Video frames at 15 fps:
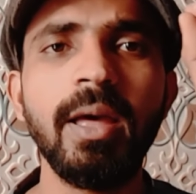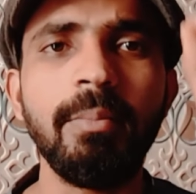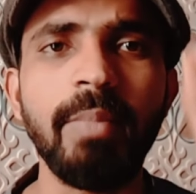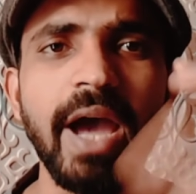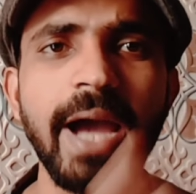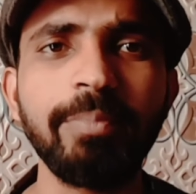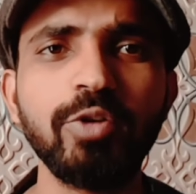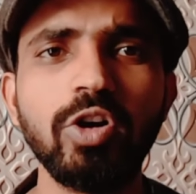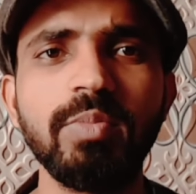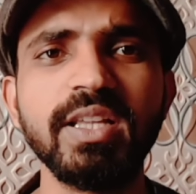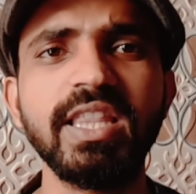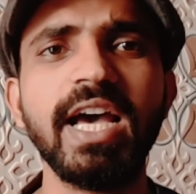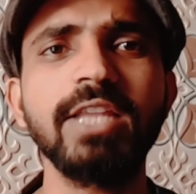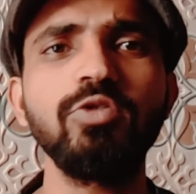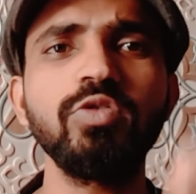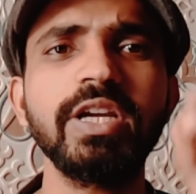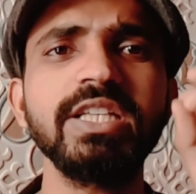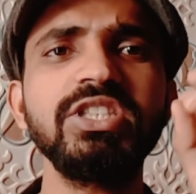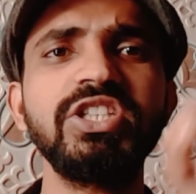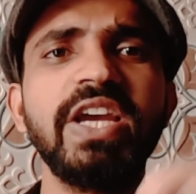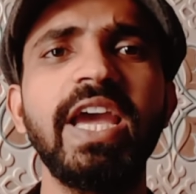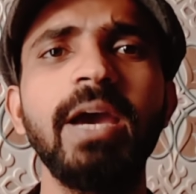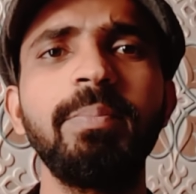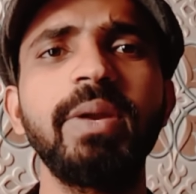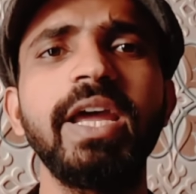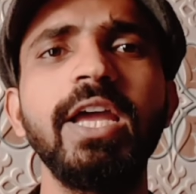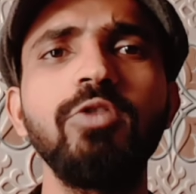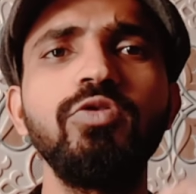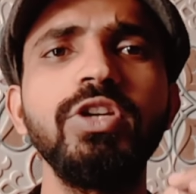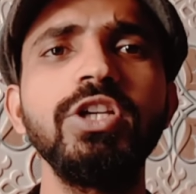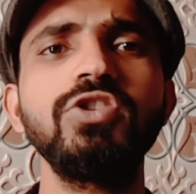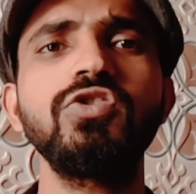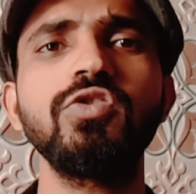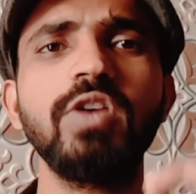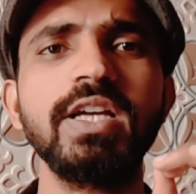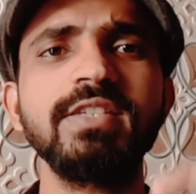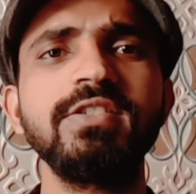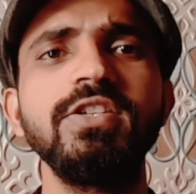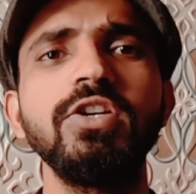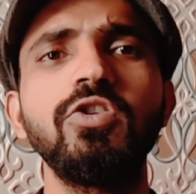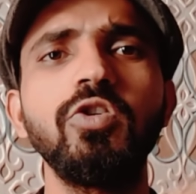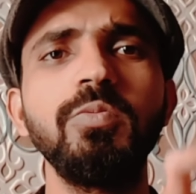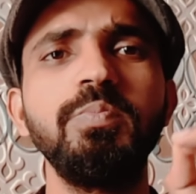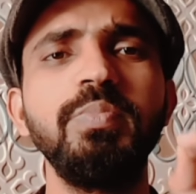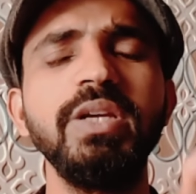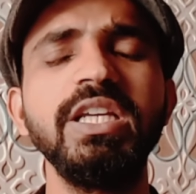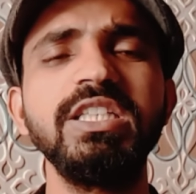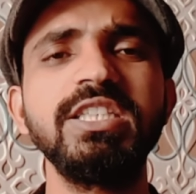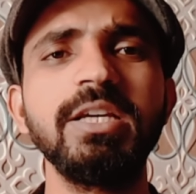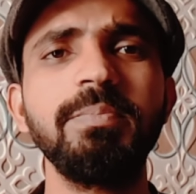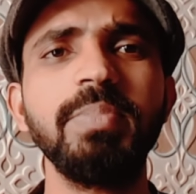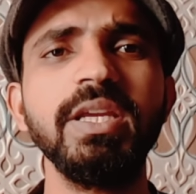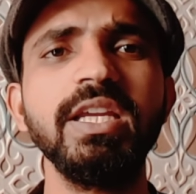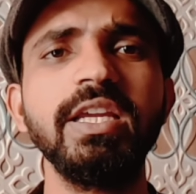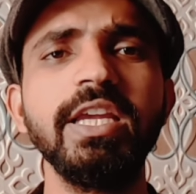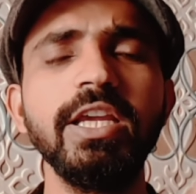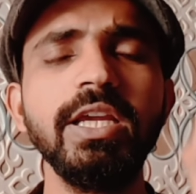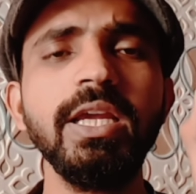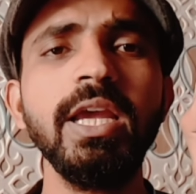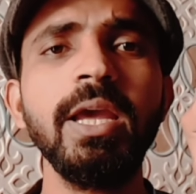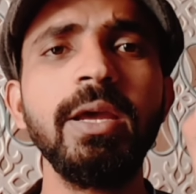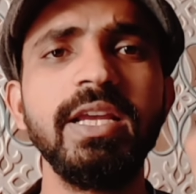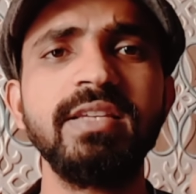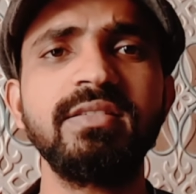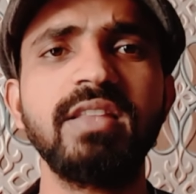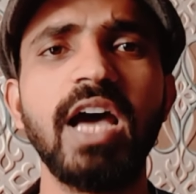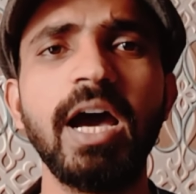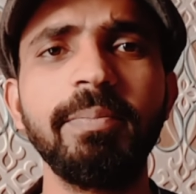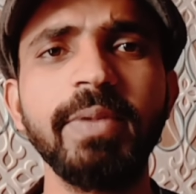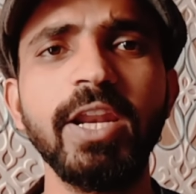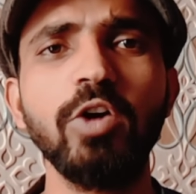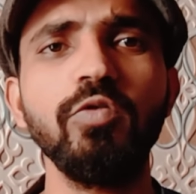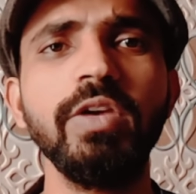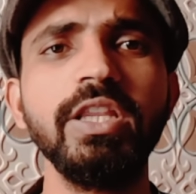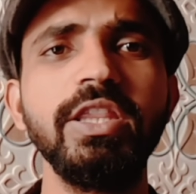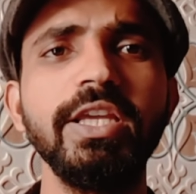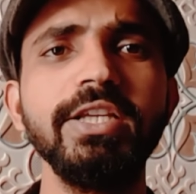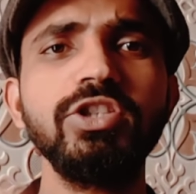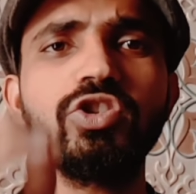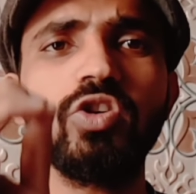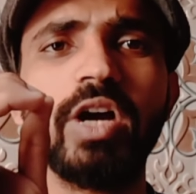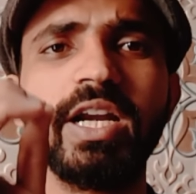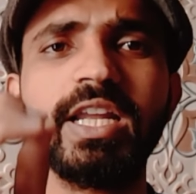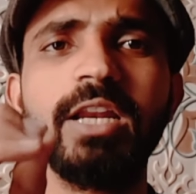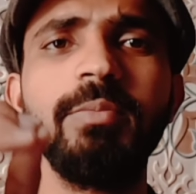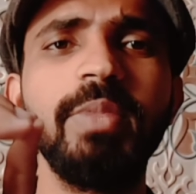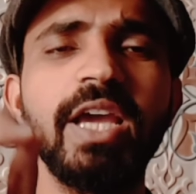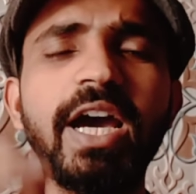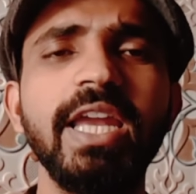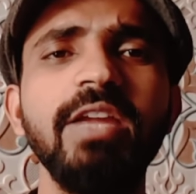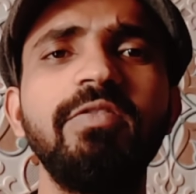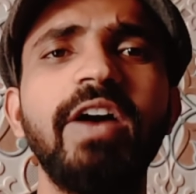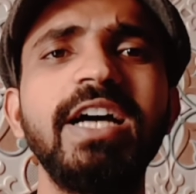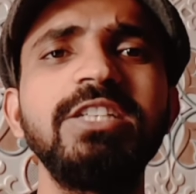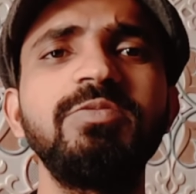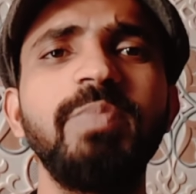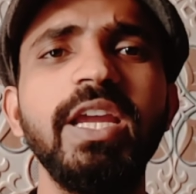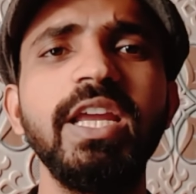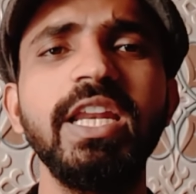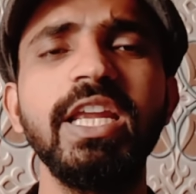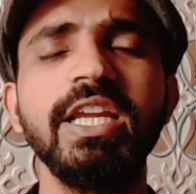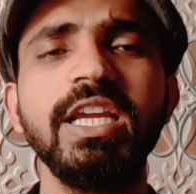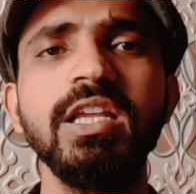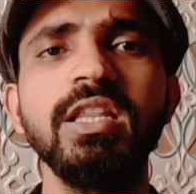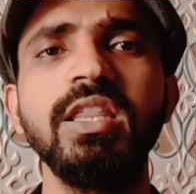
मैं आपको बता दूं कि 6 अप्रैल 1980 को बीजेपी की स्थापना हुई थी जो अटल बिहारी वाजपेयी ने की